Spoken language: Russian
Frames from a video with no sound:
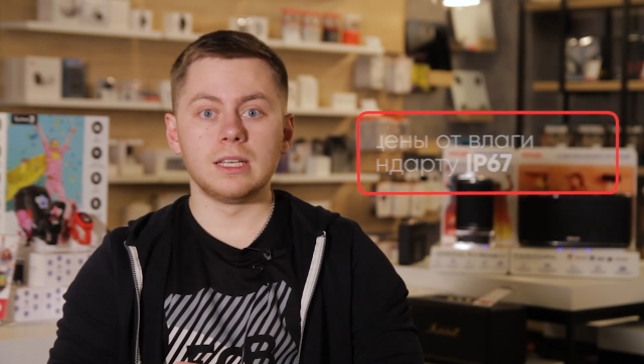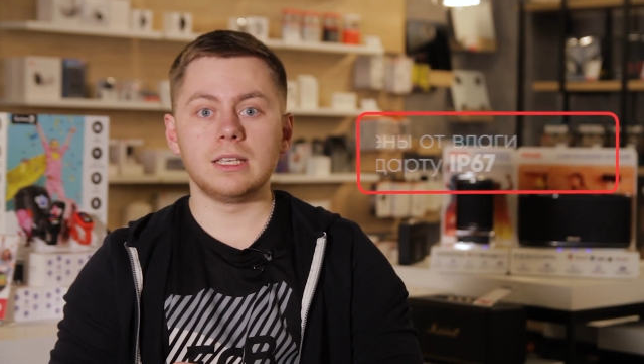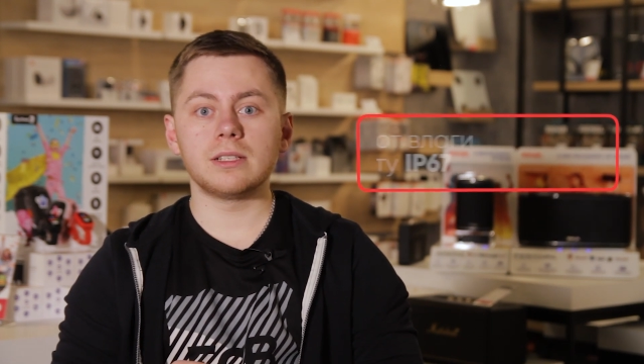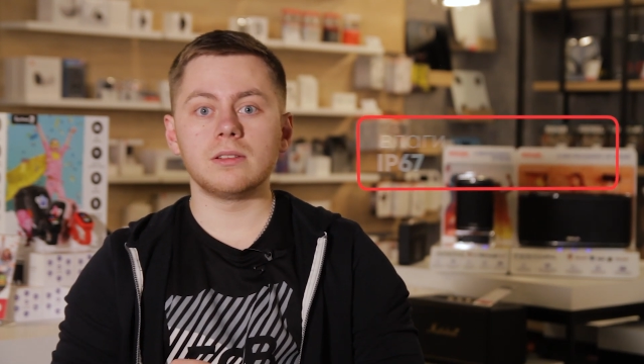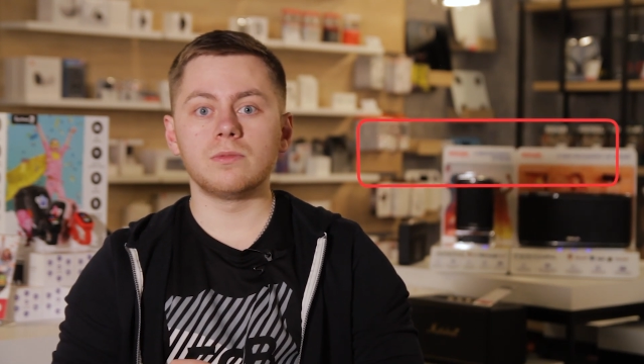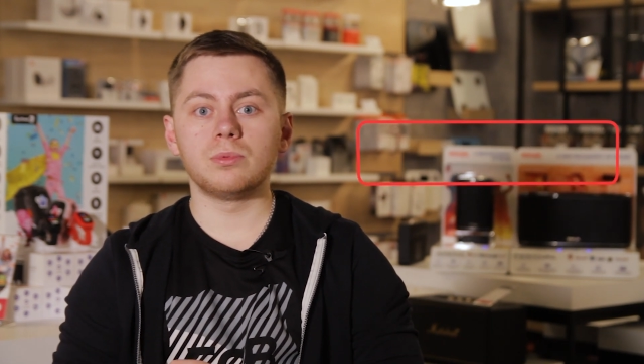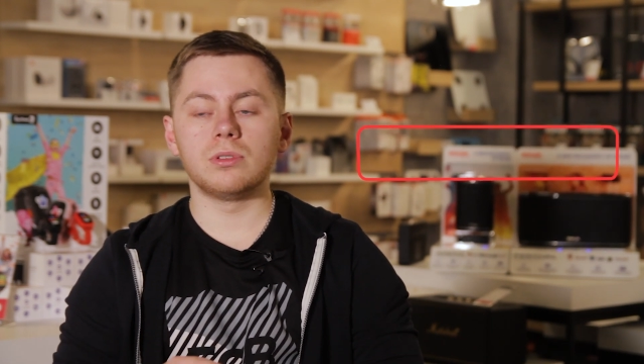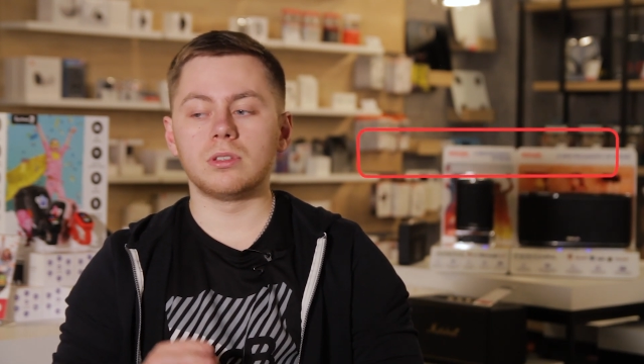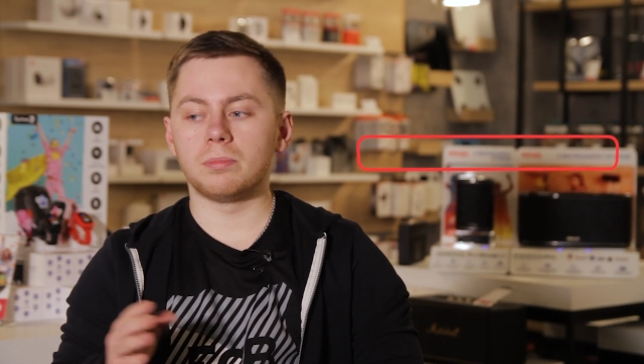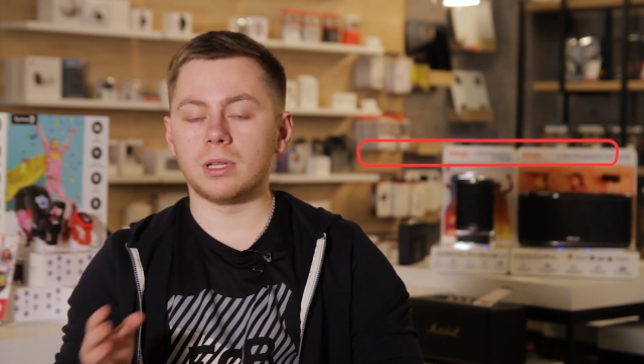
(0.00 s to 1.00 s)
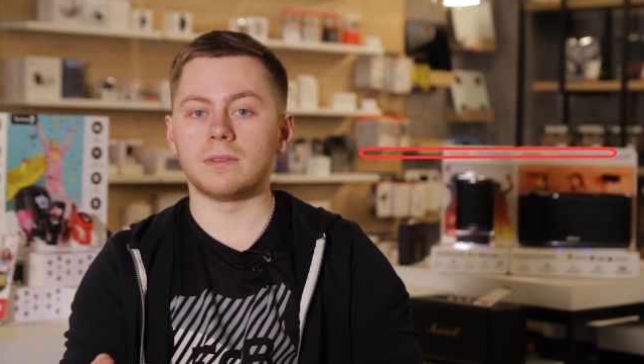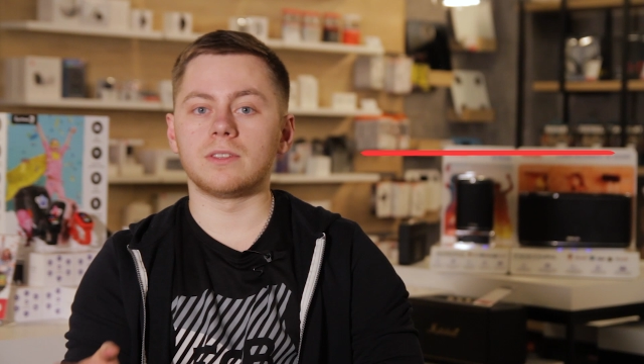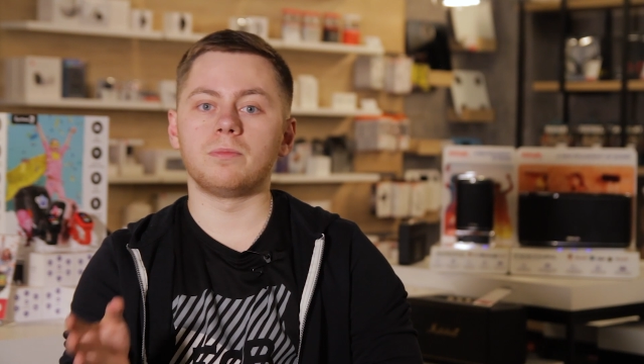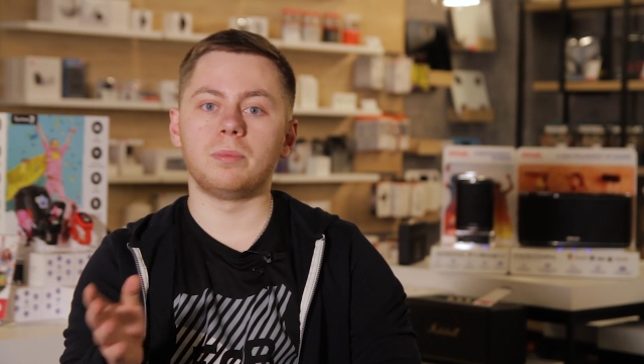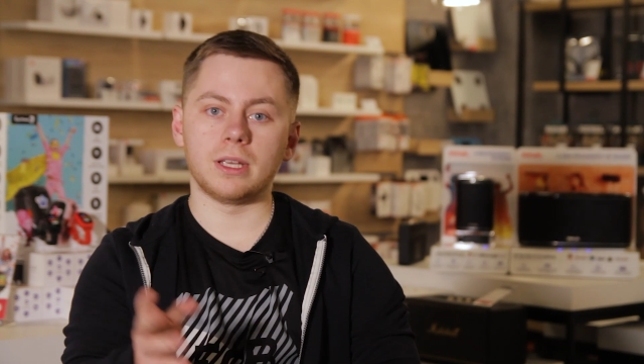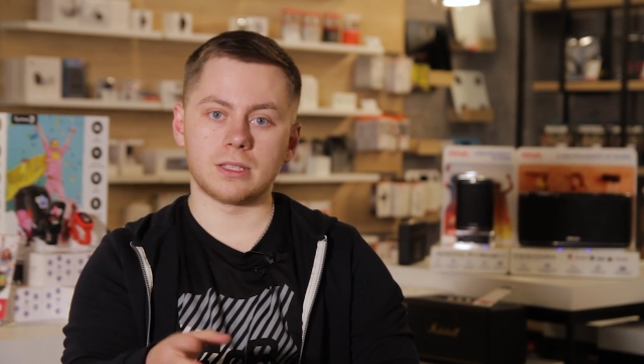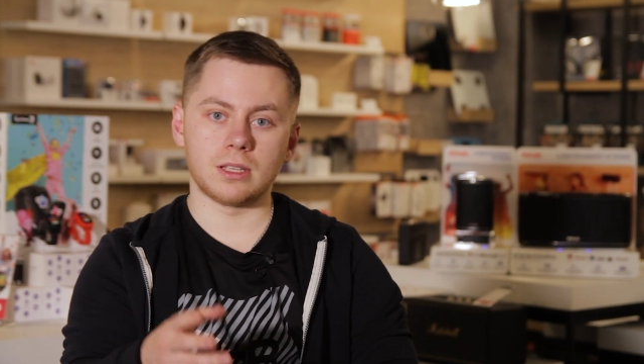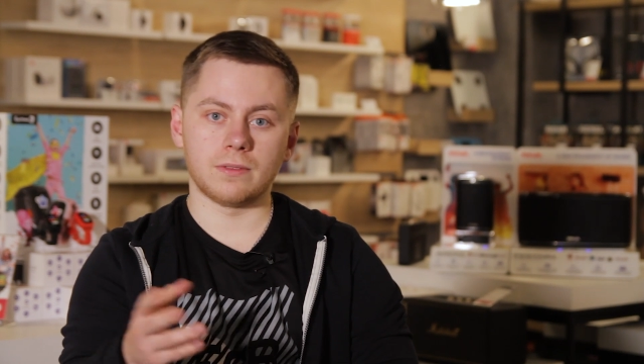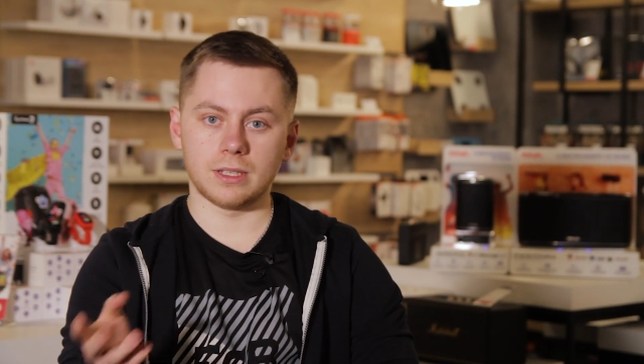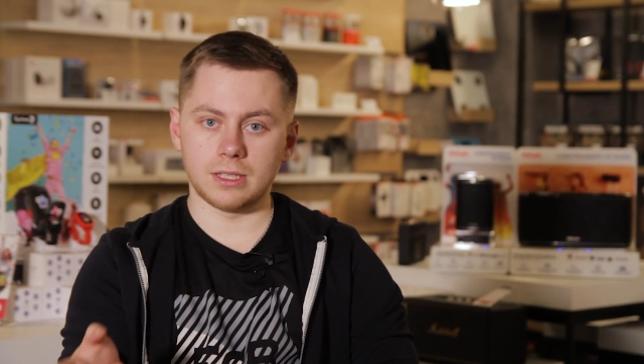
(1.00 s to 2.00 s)
Если вы будете плавать в
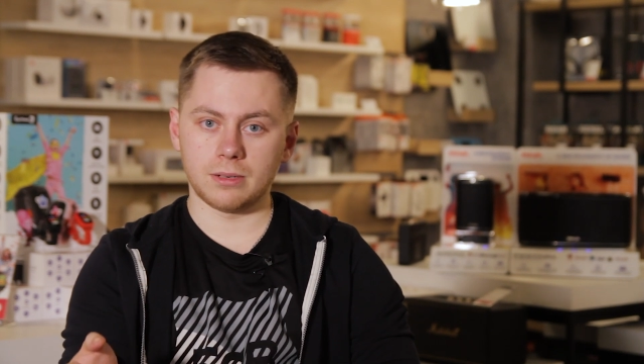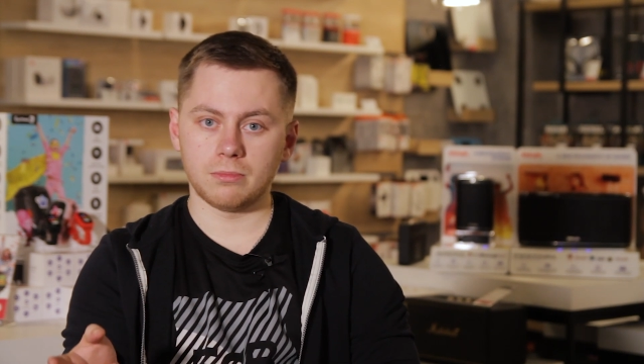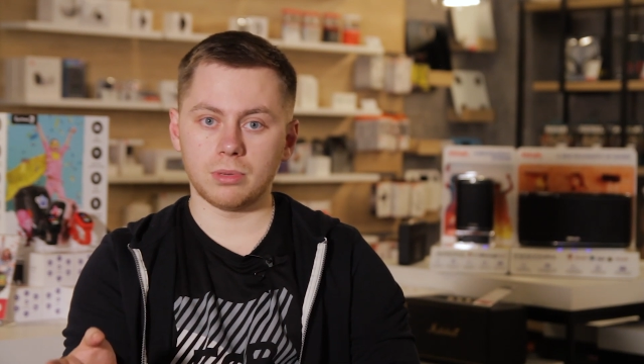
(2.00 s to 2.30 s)
пресной воде,